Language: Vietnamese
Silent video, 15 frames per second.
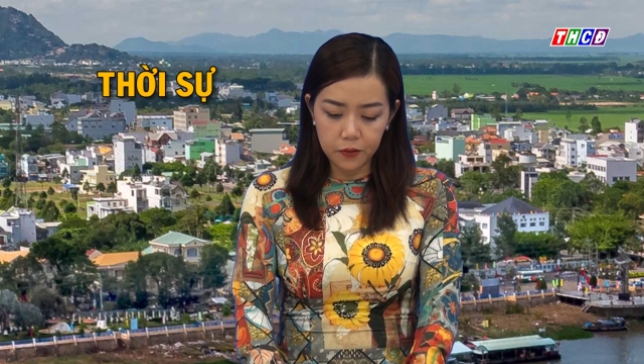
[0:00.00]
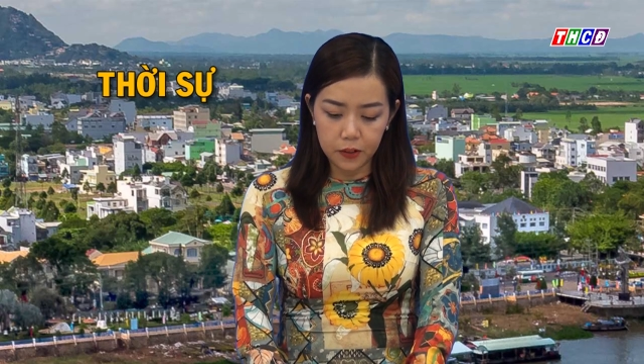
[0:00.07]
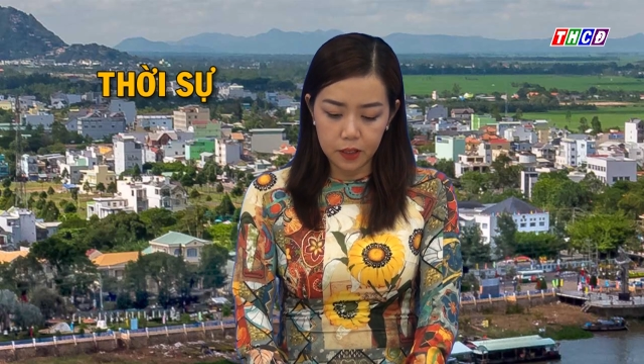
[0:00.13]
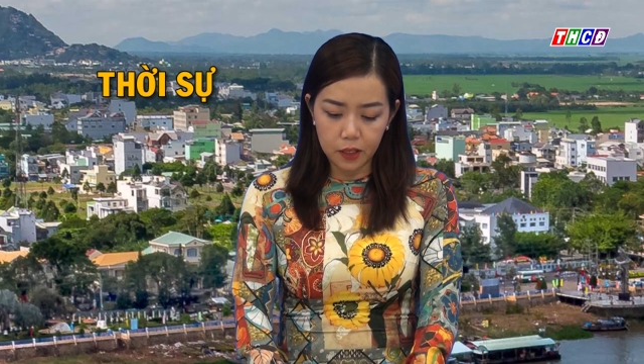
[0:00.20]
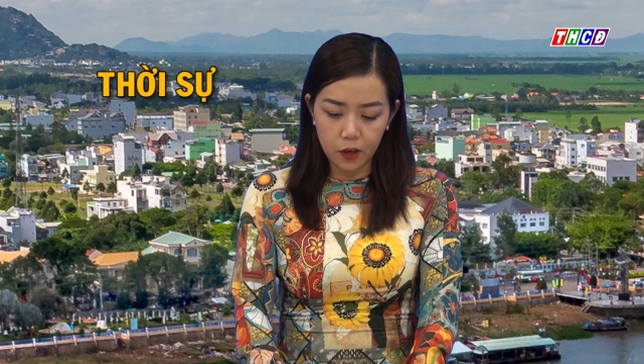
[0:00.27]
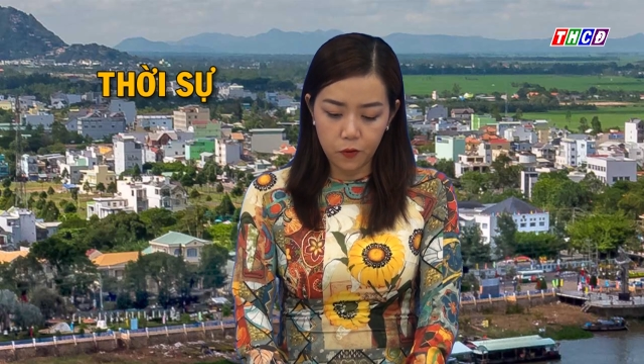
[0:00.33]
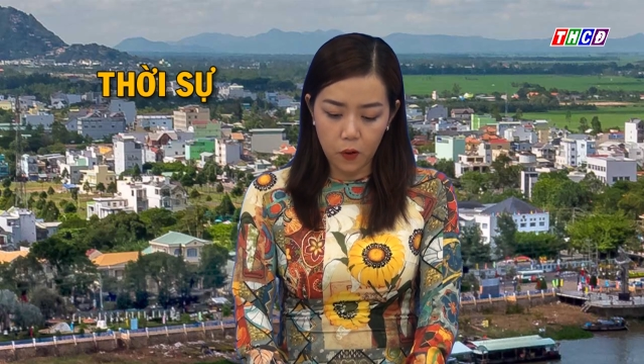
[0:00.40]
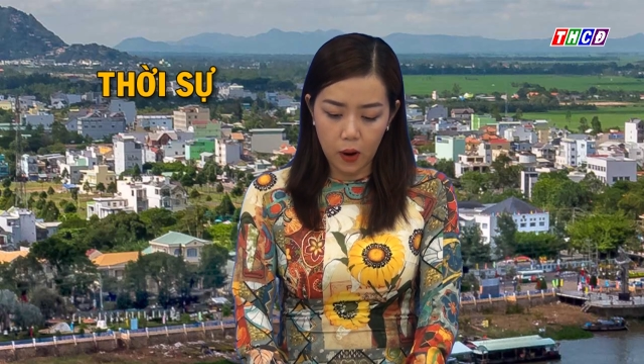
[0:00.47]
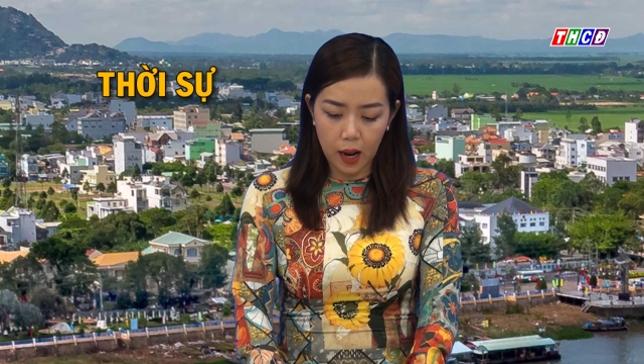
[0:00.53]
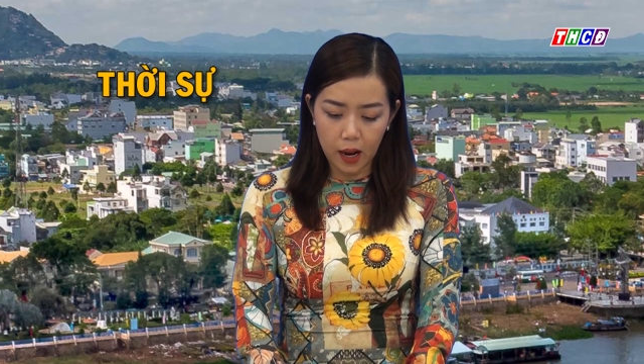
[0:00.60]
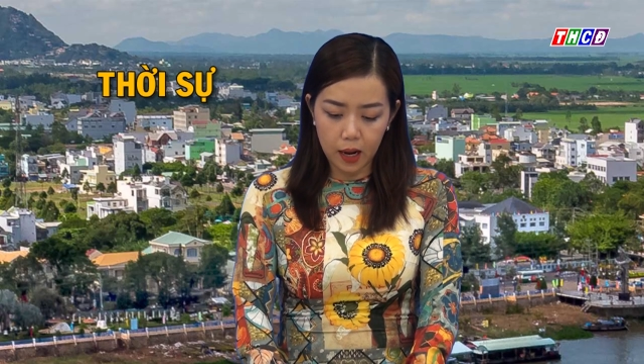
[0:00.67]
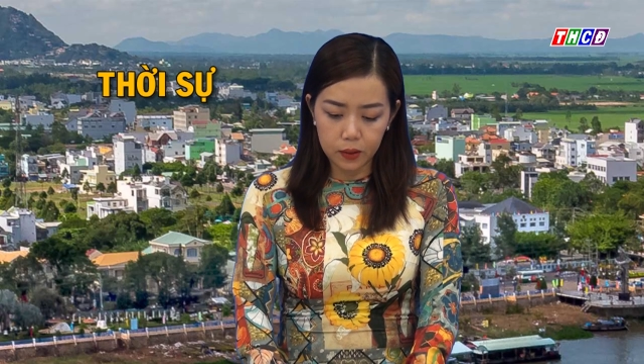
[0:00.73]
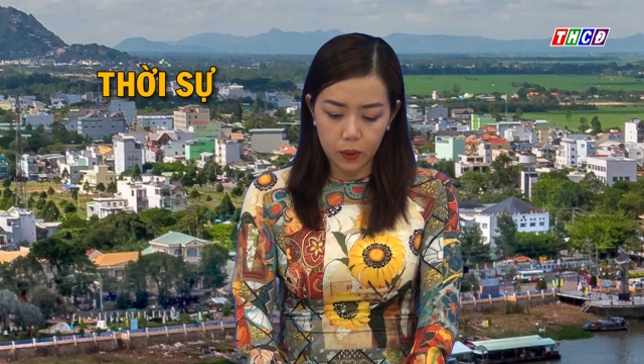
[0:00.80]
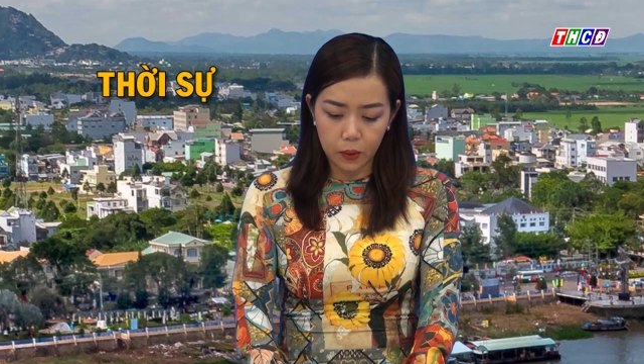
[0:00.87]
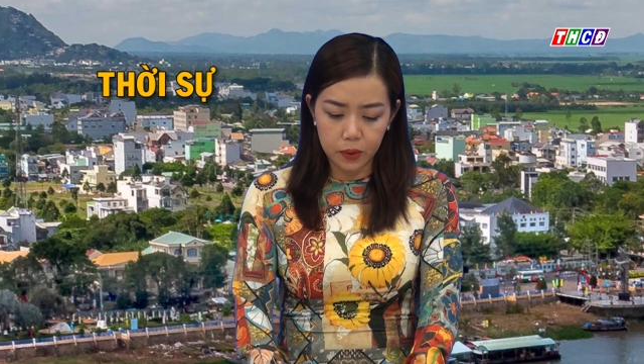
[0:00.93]
phường Châu Phú
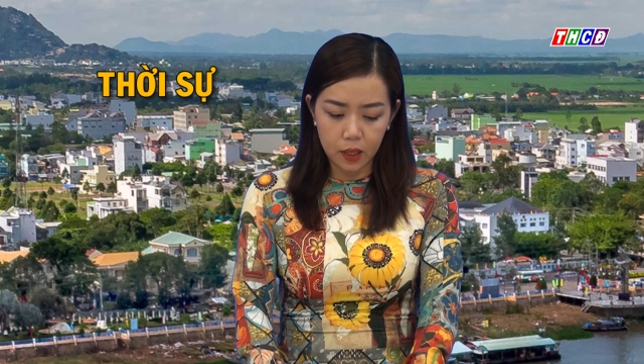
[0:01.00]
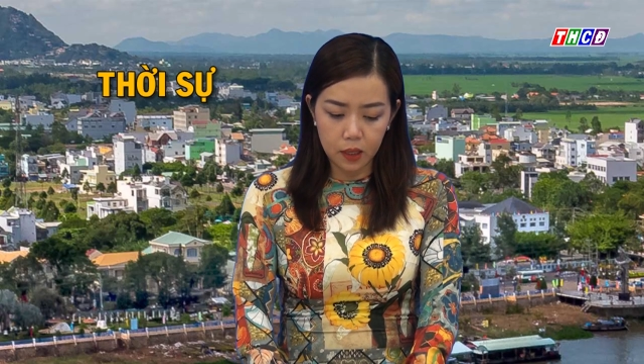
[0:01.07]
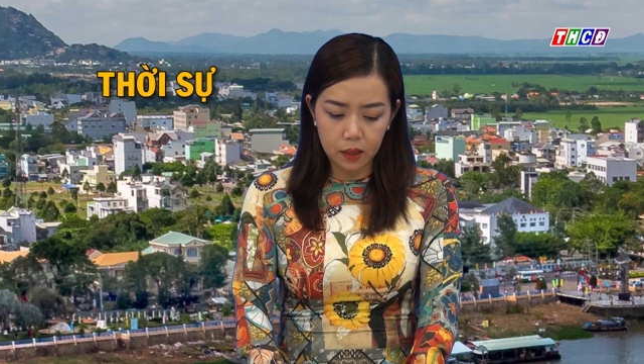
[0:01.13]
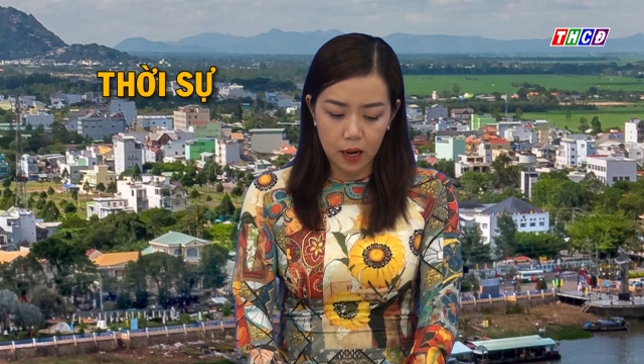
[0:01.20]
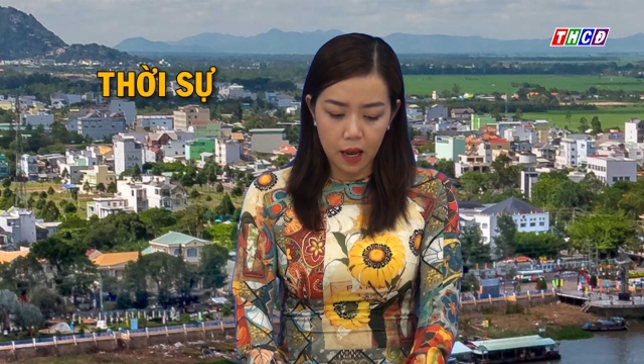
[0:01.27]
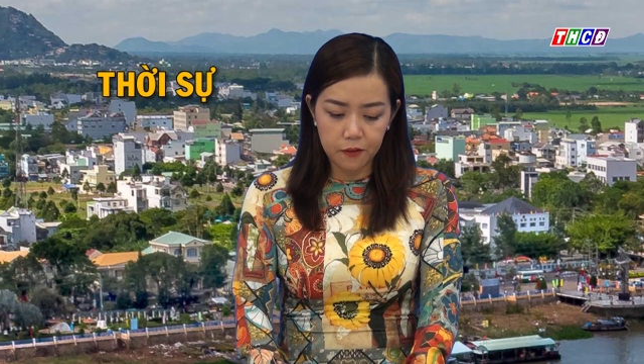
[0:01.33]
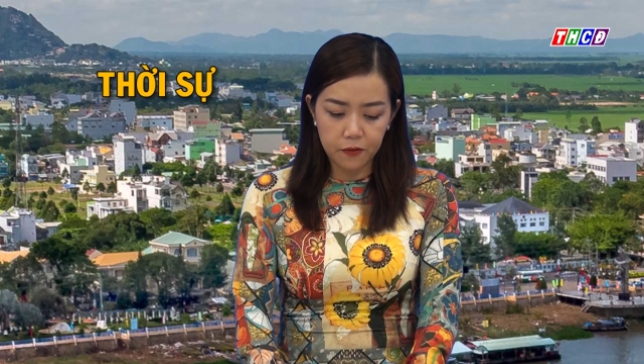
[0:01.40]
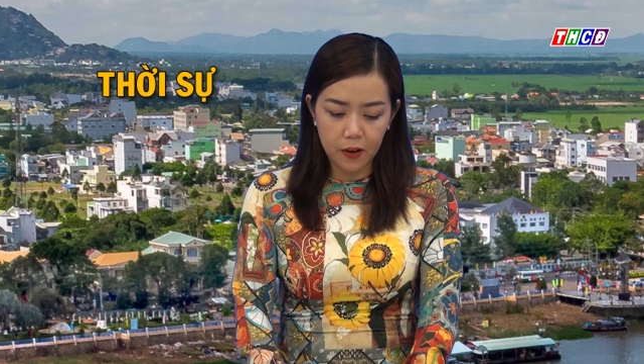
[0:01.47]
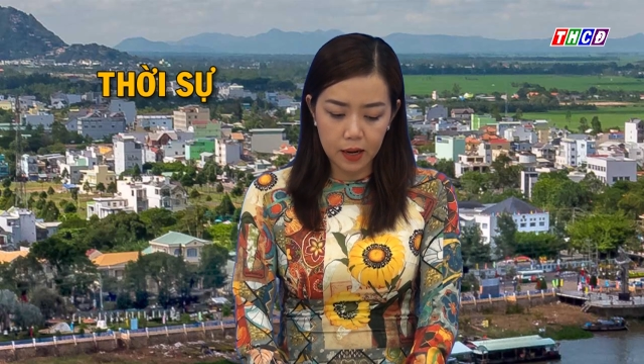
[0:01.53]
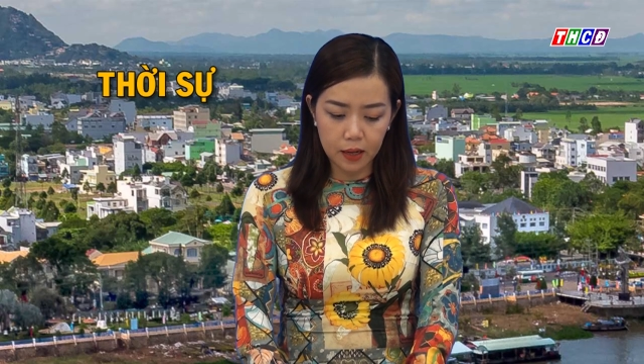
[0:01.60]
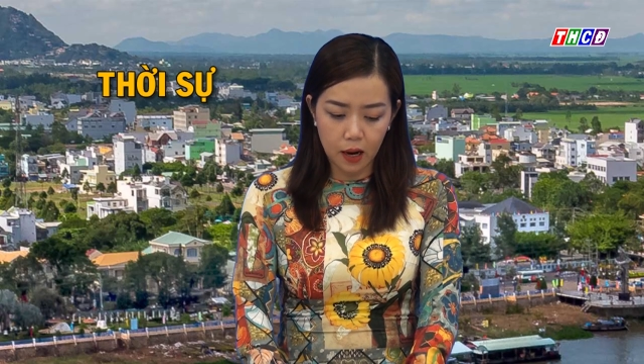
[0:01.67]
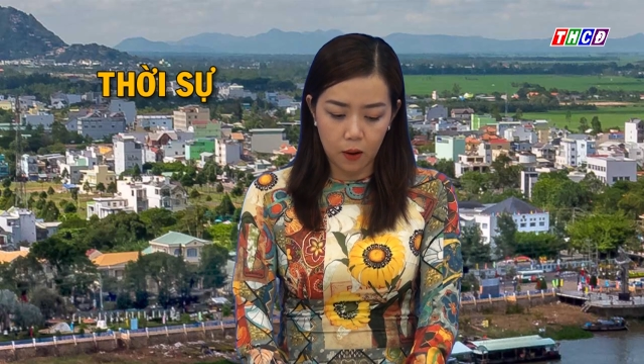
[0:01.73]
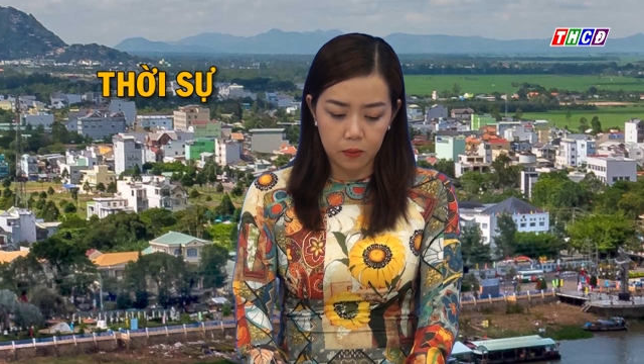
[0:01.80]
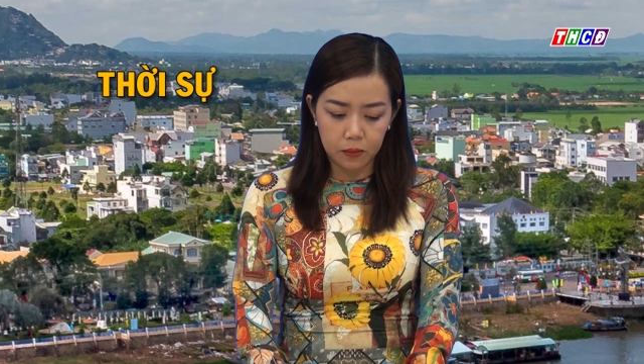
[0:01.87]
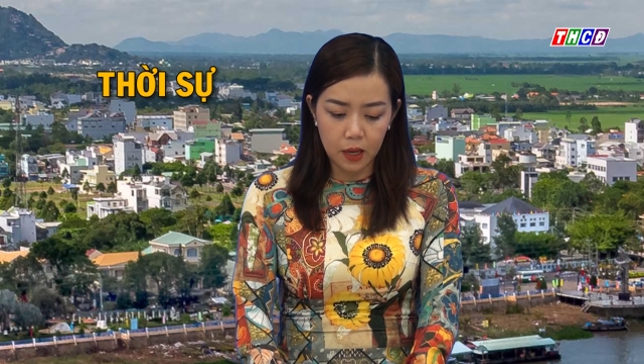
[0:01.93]
A tổ chức lễ phát
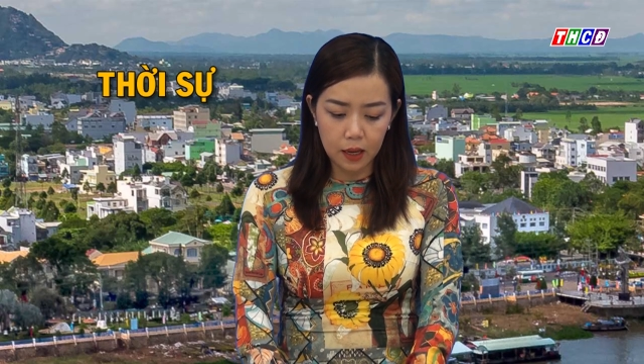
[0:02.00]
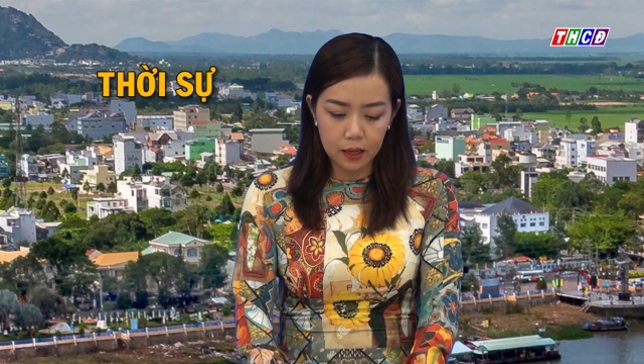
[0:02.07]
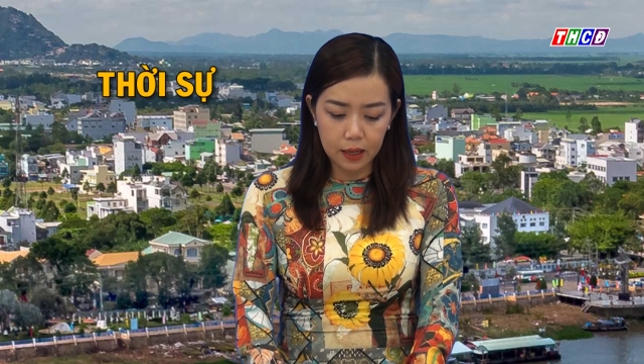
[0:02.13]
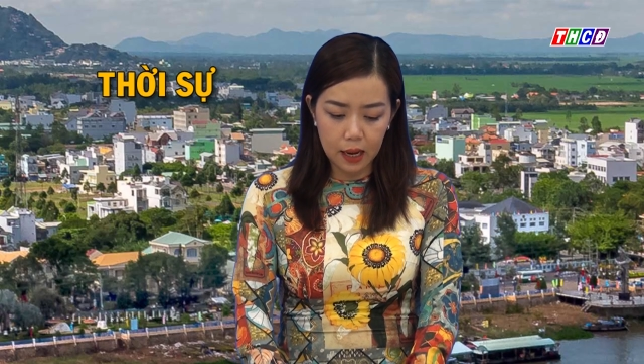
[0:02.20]
động